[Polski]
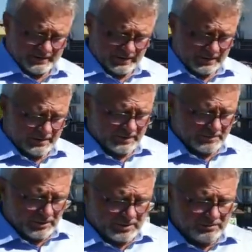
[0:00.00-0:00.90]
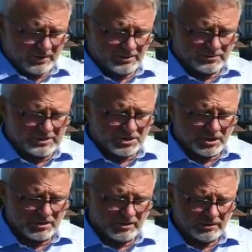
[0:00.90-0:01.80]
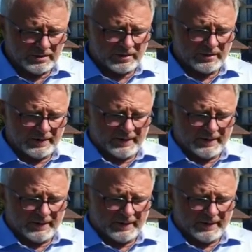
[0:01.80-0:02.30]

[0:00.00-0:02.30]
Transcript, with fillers: te bloki będą zasiedlone,